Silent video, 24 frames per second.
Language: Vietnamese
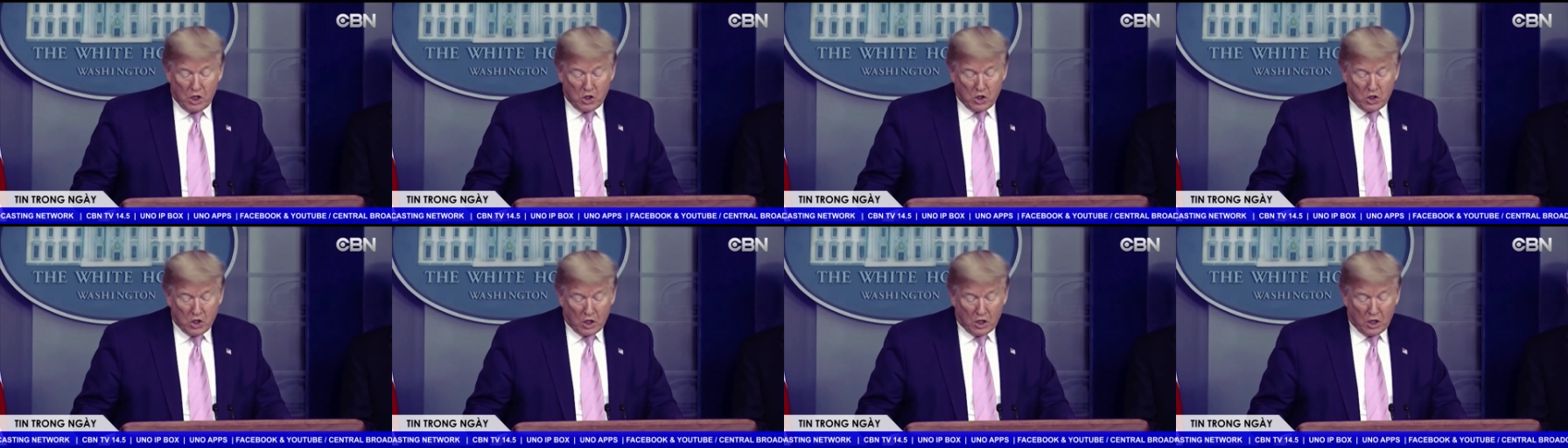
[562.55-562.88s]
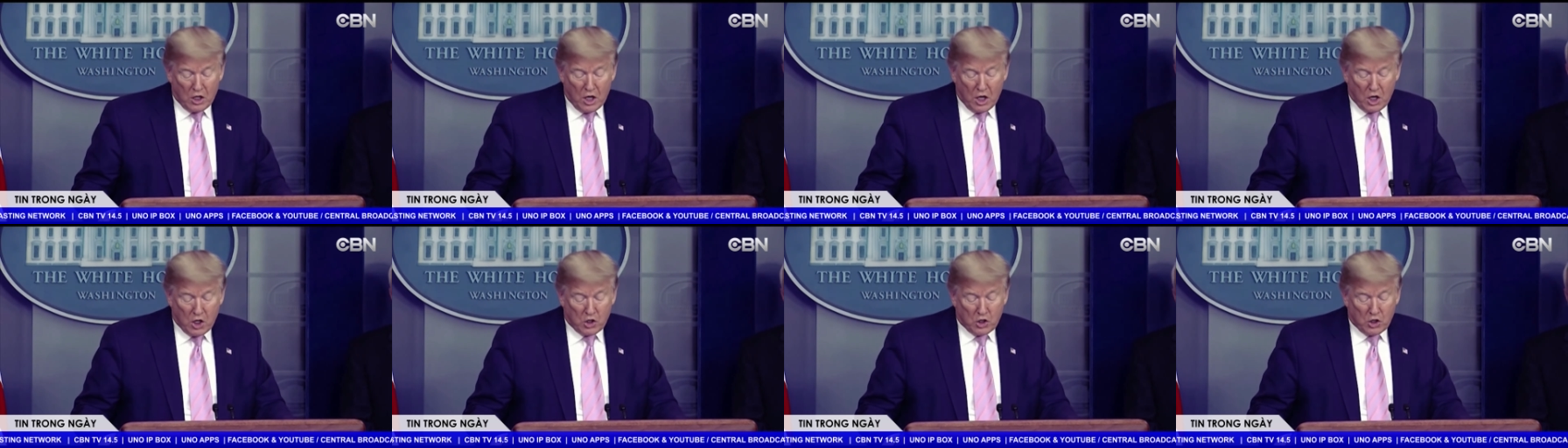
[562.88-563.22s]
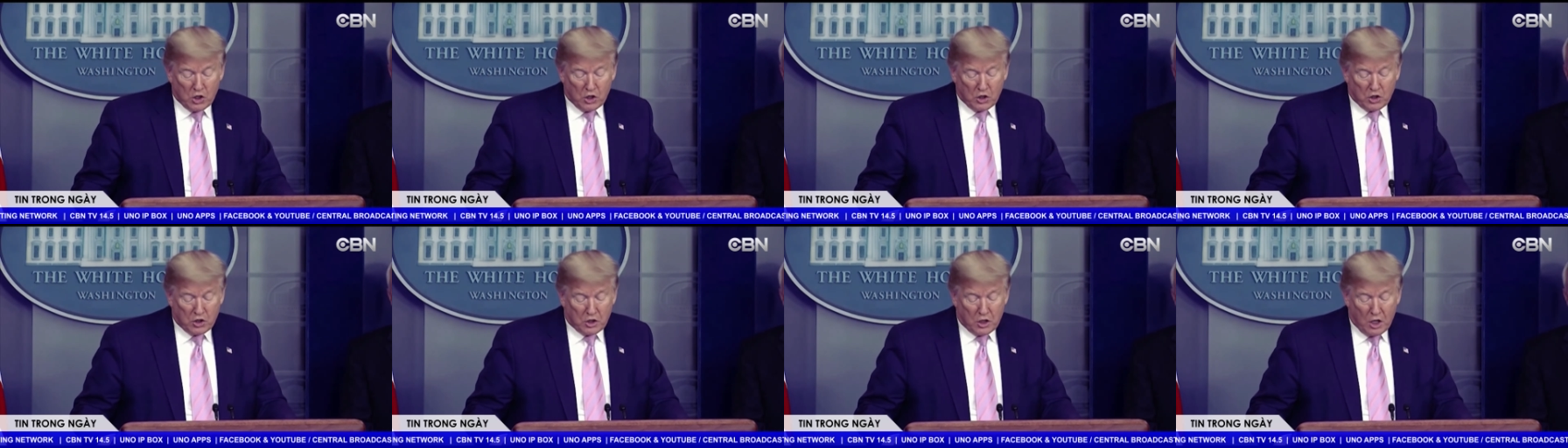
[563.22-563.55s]
Hoa Kỳ
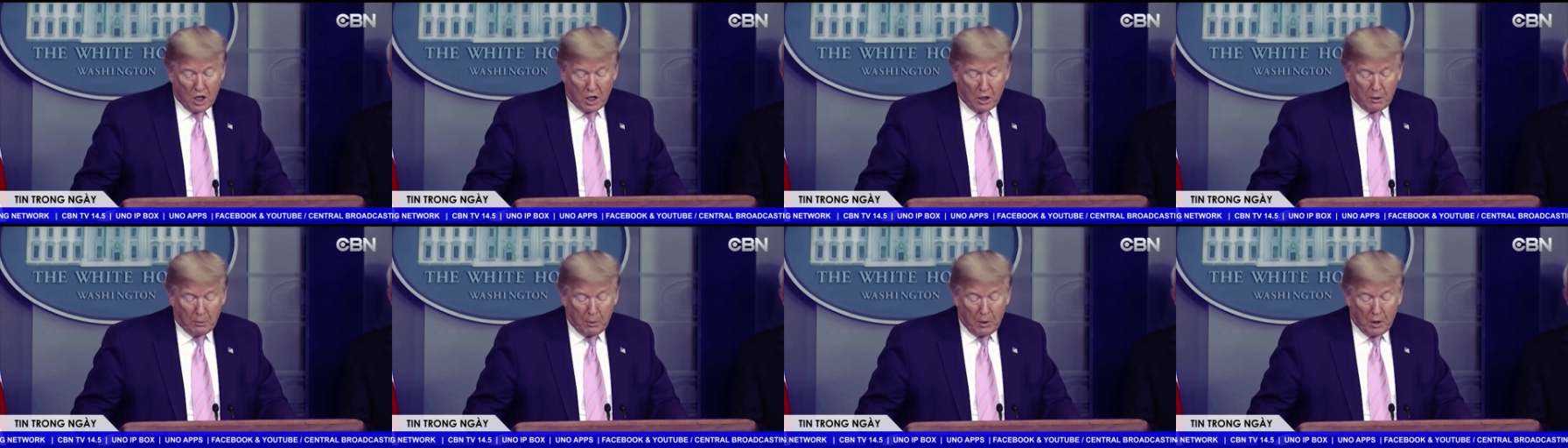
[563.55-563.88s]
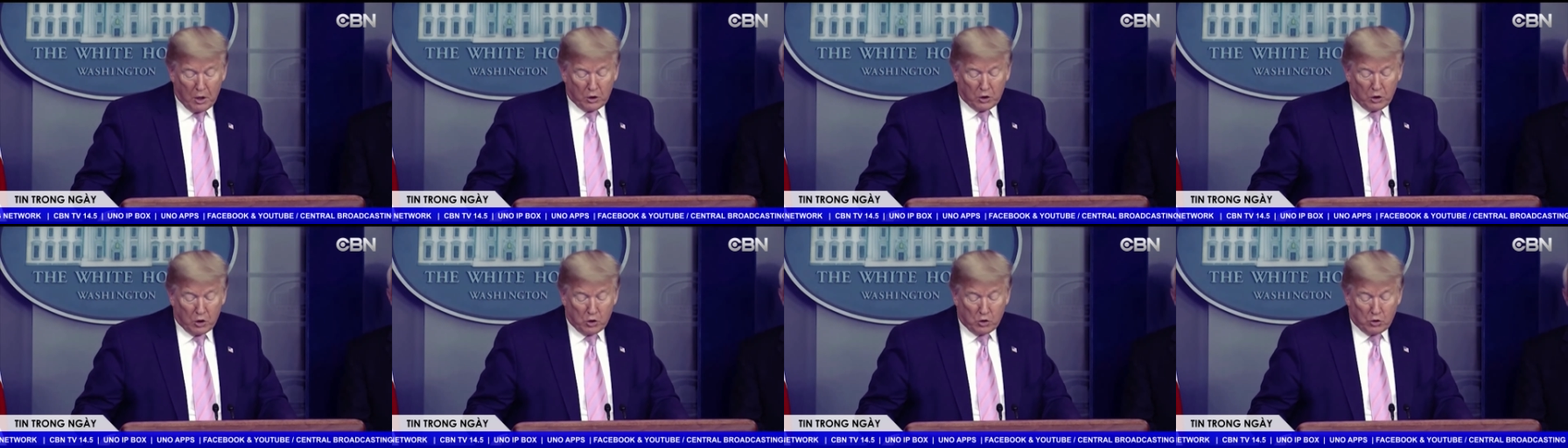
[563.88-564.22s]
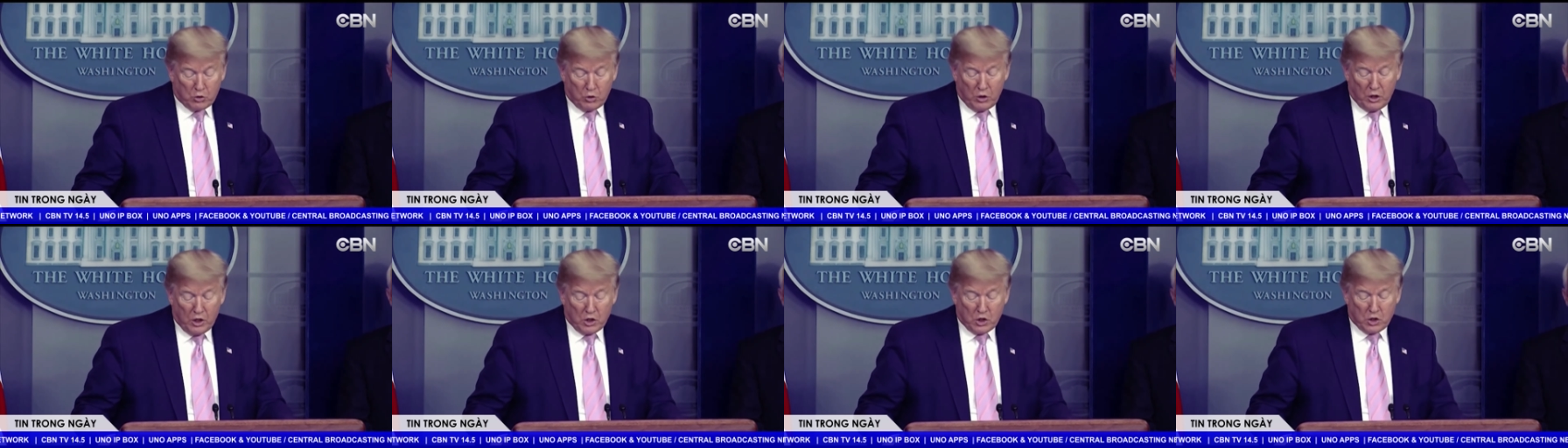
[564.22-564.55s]
hiện nay là vùng dịch
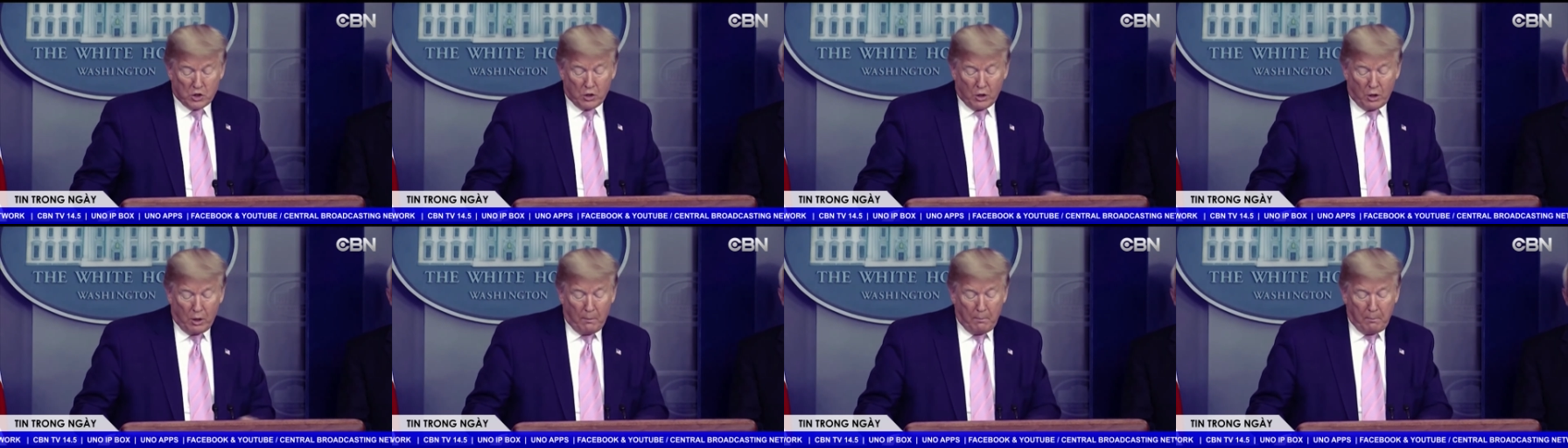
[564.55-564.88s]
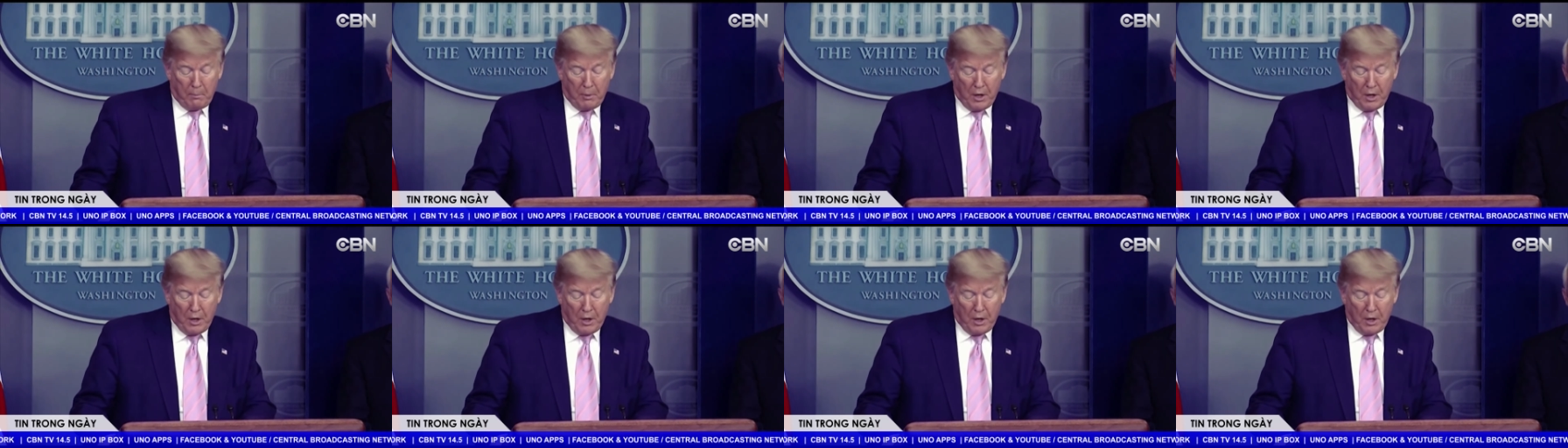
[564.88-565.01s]
lớn nhất trên thế